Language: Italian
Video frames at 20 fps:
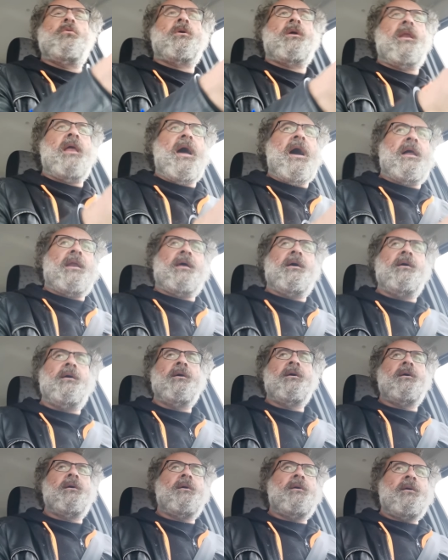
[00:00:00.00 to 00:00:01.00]
nucleare?
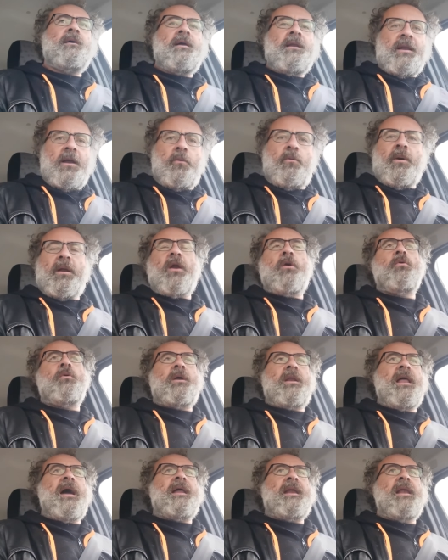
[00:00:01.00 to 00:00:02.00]
La guerra
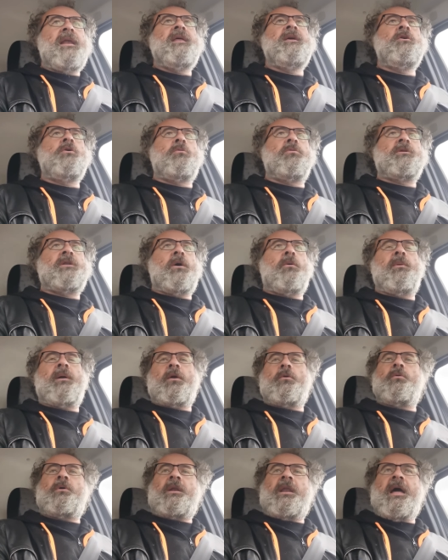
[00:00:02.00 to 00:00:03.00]
nucleare, l'incubo della
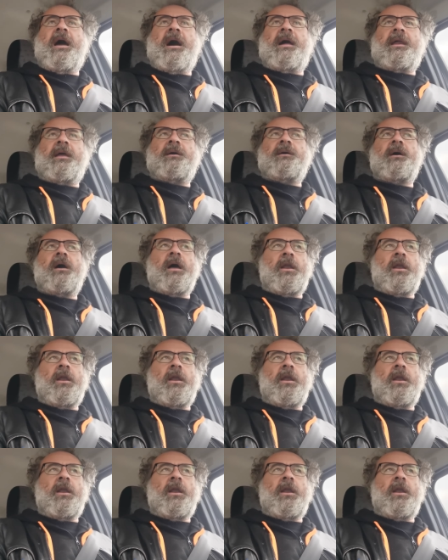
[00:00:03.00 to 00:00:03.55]
guerra nucleare?